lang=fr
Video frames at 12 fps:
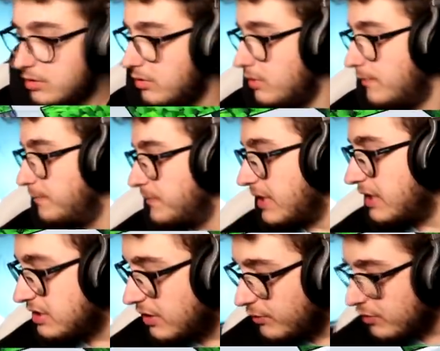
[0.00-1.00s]
A euh, à
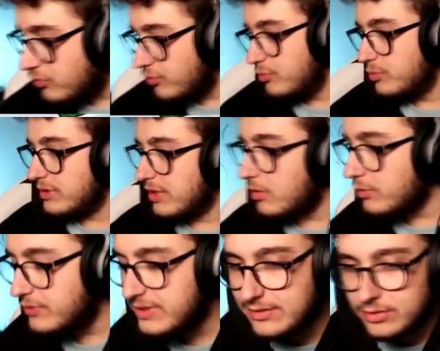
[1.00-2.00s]
chaque fois je vais vous montrer en
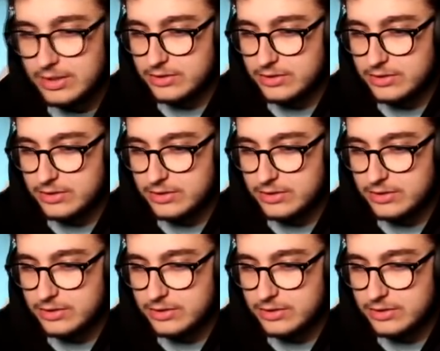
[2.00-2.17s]
vidéo,